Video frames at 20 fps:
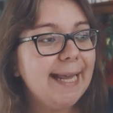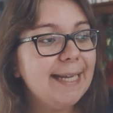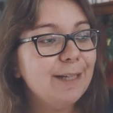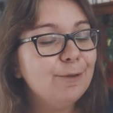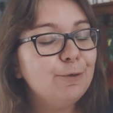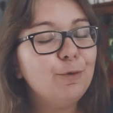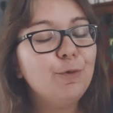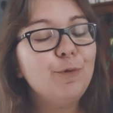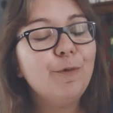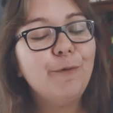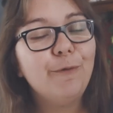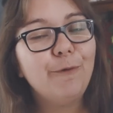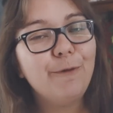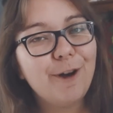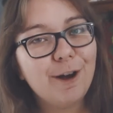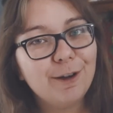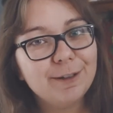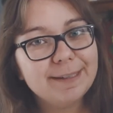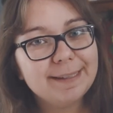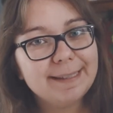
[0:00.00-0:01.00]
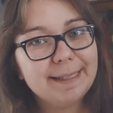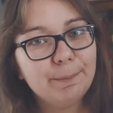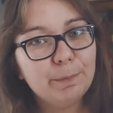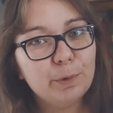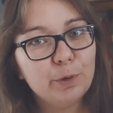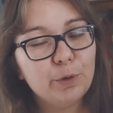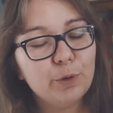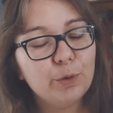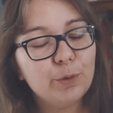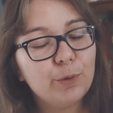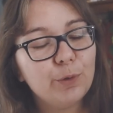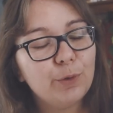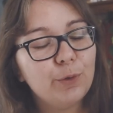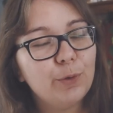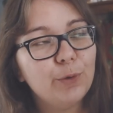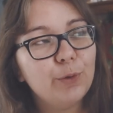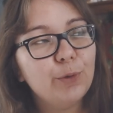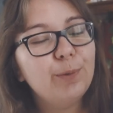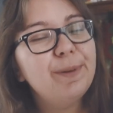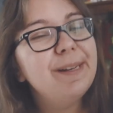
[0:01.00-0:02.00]
Et du coup, forcément,
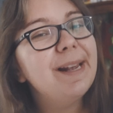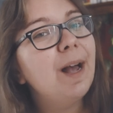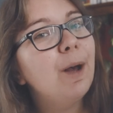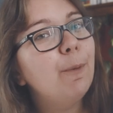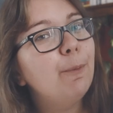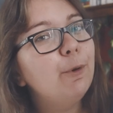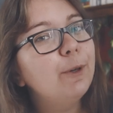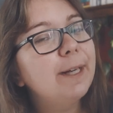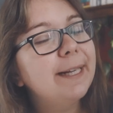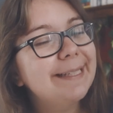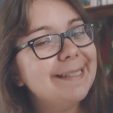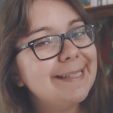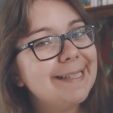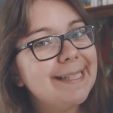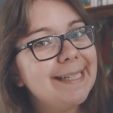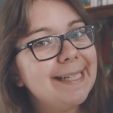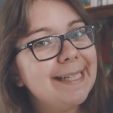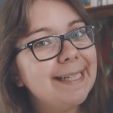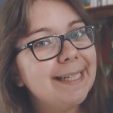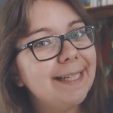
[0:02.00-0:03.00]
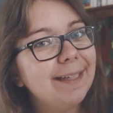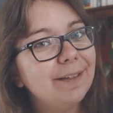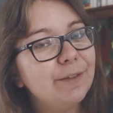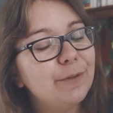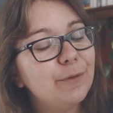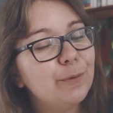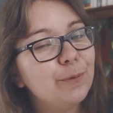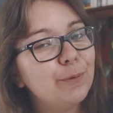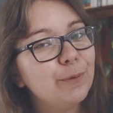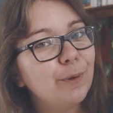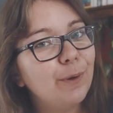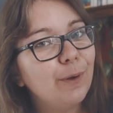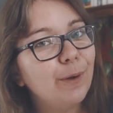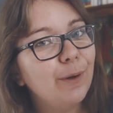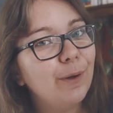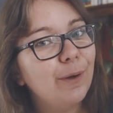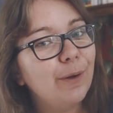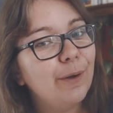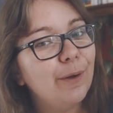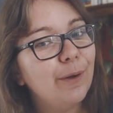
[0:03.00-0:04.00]
je suis un peu critique sur,
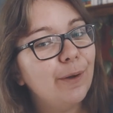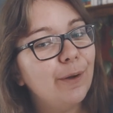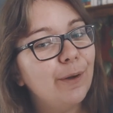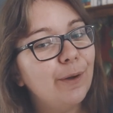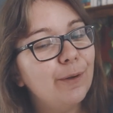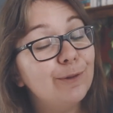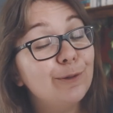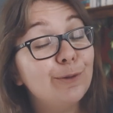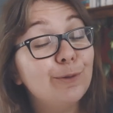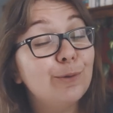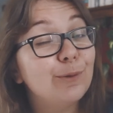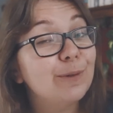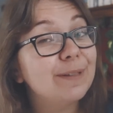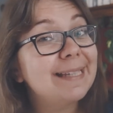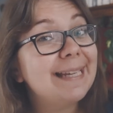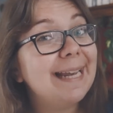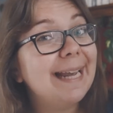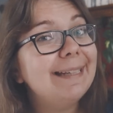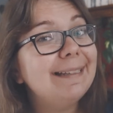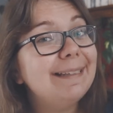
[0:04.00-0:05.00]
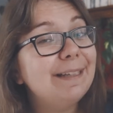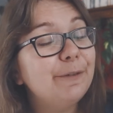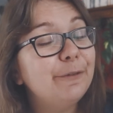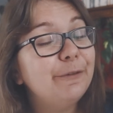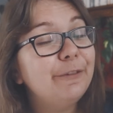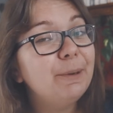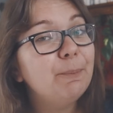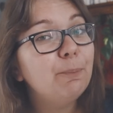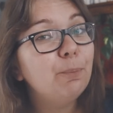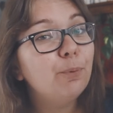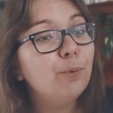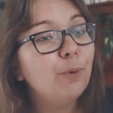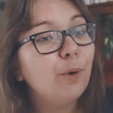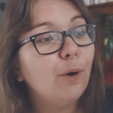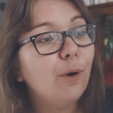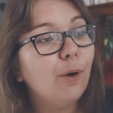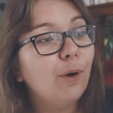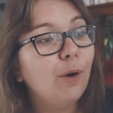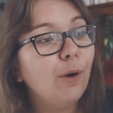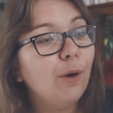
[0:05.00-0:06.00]
euh, sur ce qui a été fait
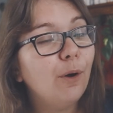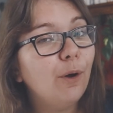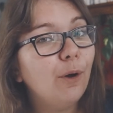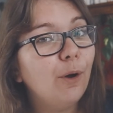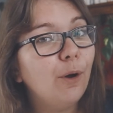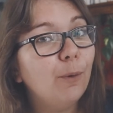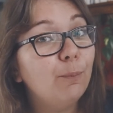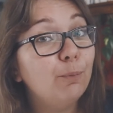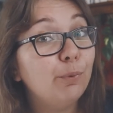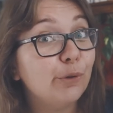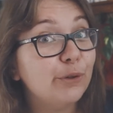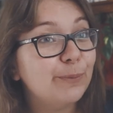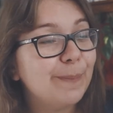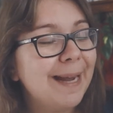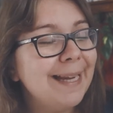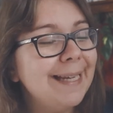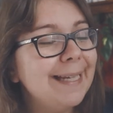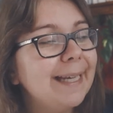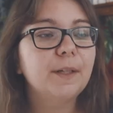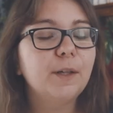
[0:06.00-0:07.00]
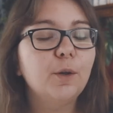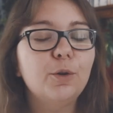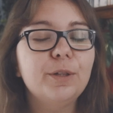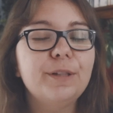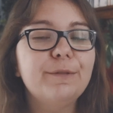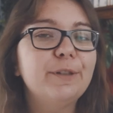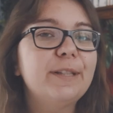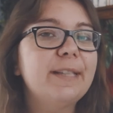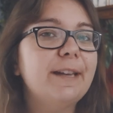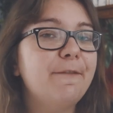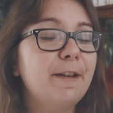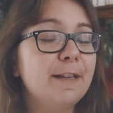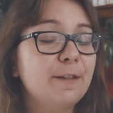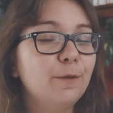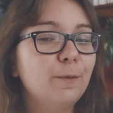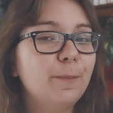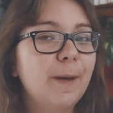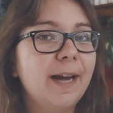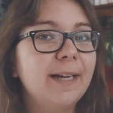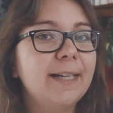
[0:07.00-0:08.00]
pour, euh, pour Spike. Au niveau de sa
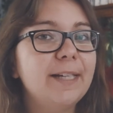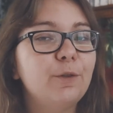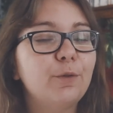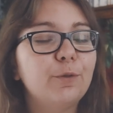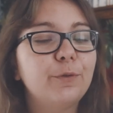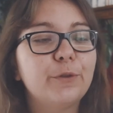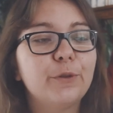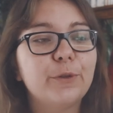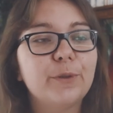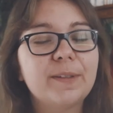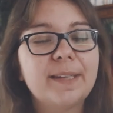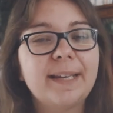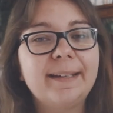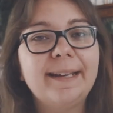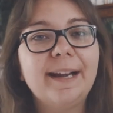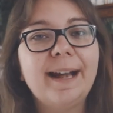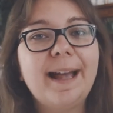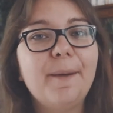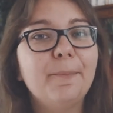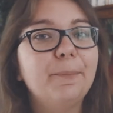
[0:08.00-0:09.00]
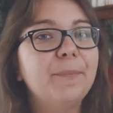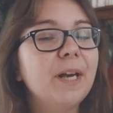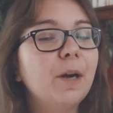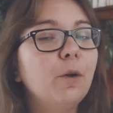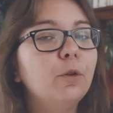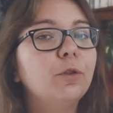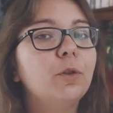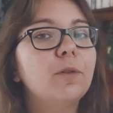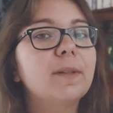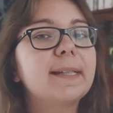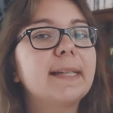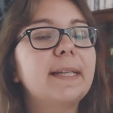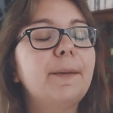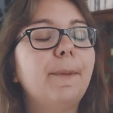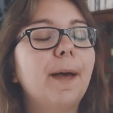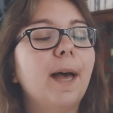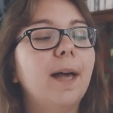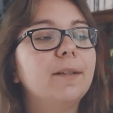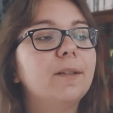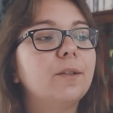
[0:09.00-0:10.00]
façon de parler, je trouve que ça a été quand même bien retranscrit
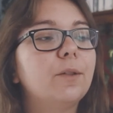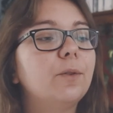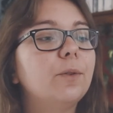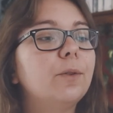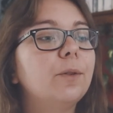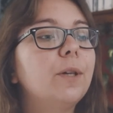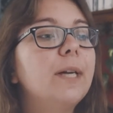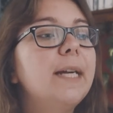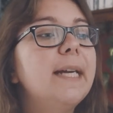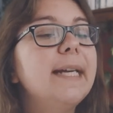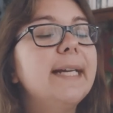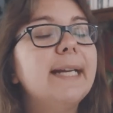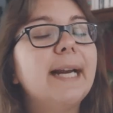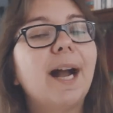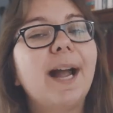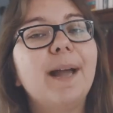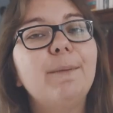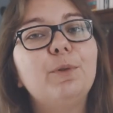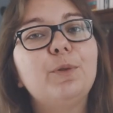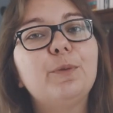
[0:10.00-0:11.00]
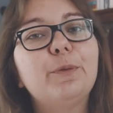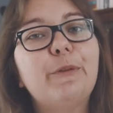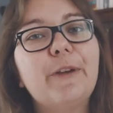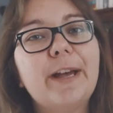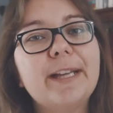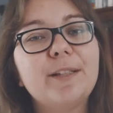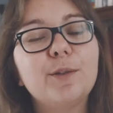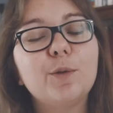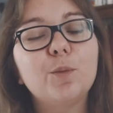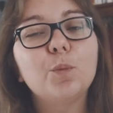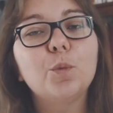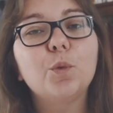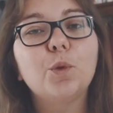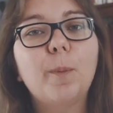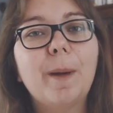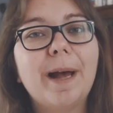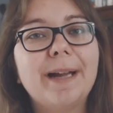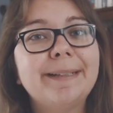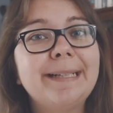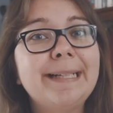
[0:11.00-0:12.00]
parce qu'il a quand même une façon
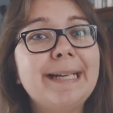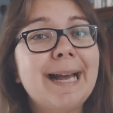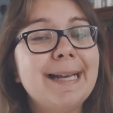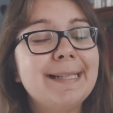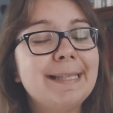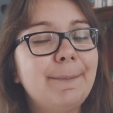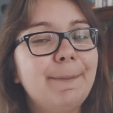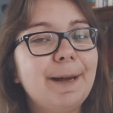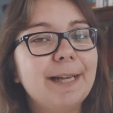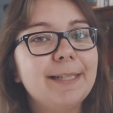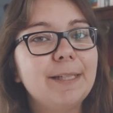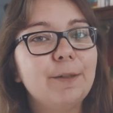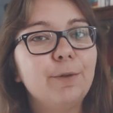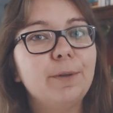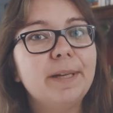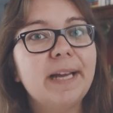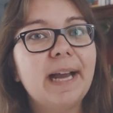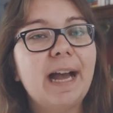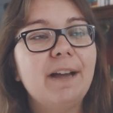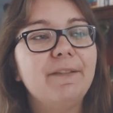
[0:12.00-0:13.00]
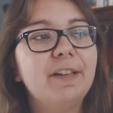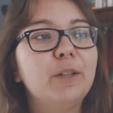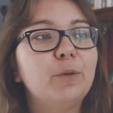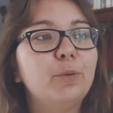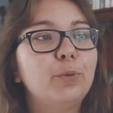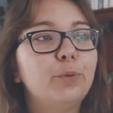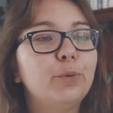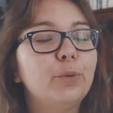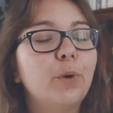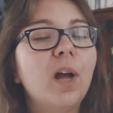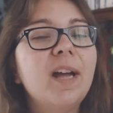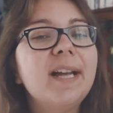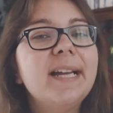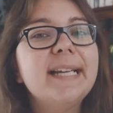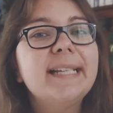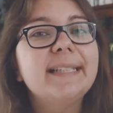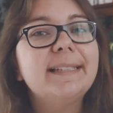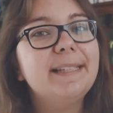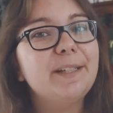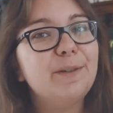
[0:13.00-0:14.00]
de parler assez particulière avec toujours
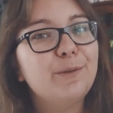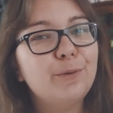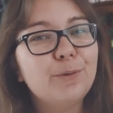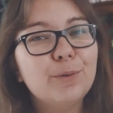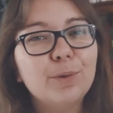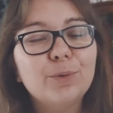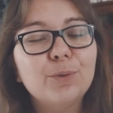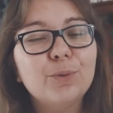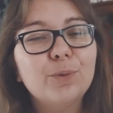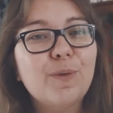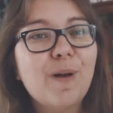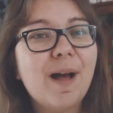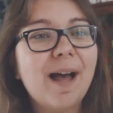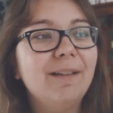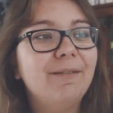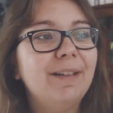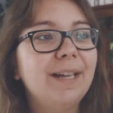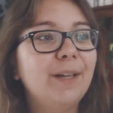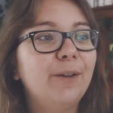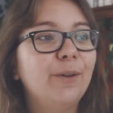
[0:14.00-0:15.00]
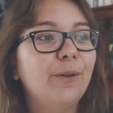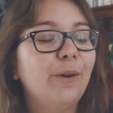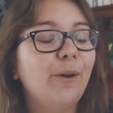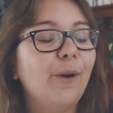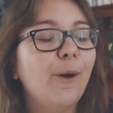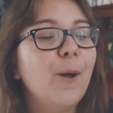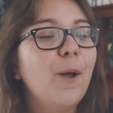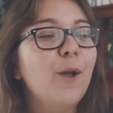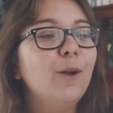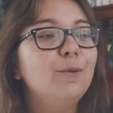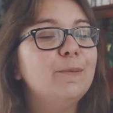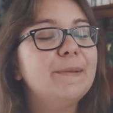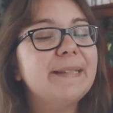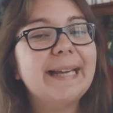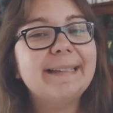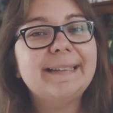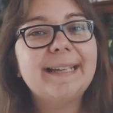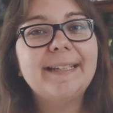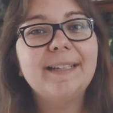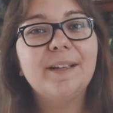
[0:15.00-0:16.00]
des surnoms, avec euh, une
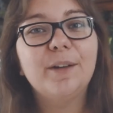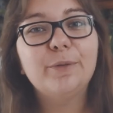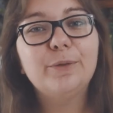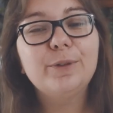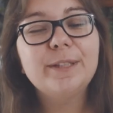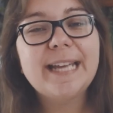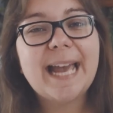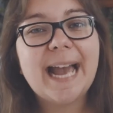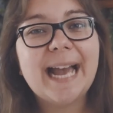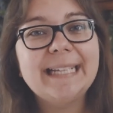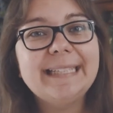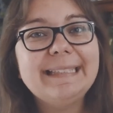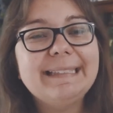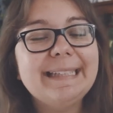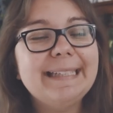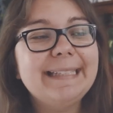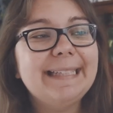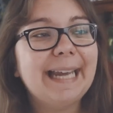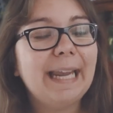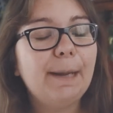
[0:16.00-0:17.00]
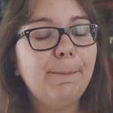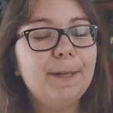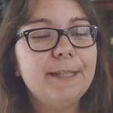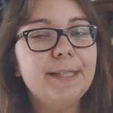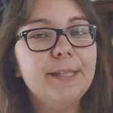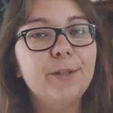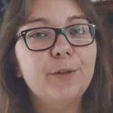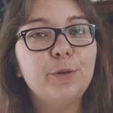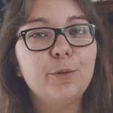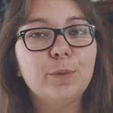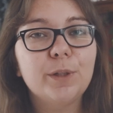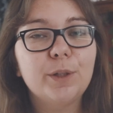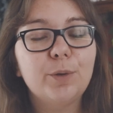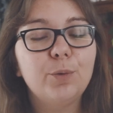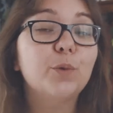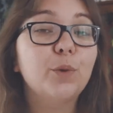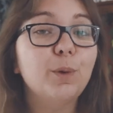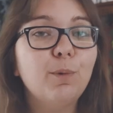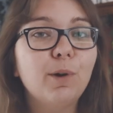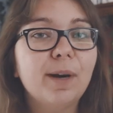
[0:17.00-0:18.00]
certaine vulgarité, des répétitions et
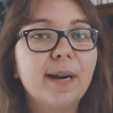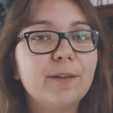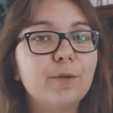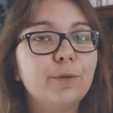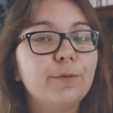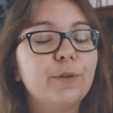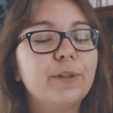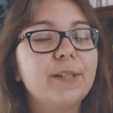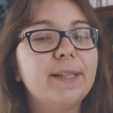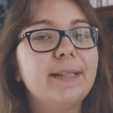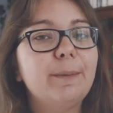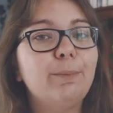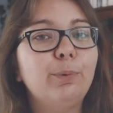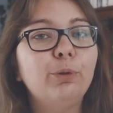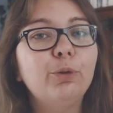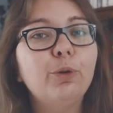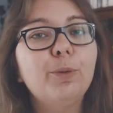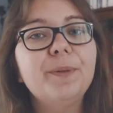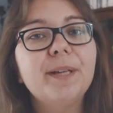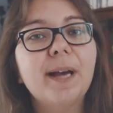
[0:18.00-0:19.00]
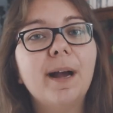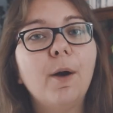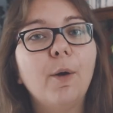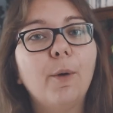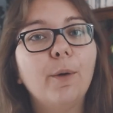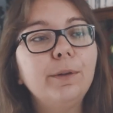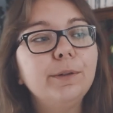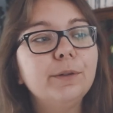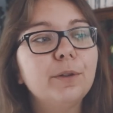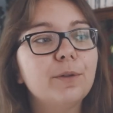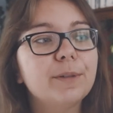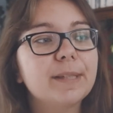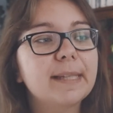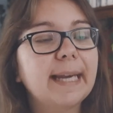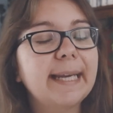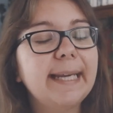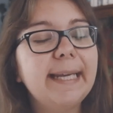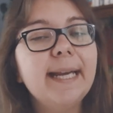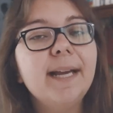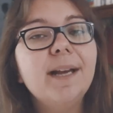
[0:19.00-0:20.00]
tout. Ce point-là, je trouve que c'était plutôt bien
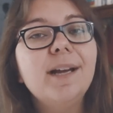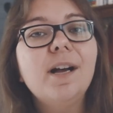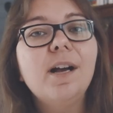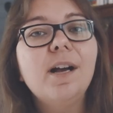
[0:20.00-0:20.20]
retranscrit.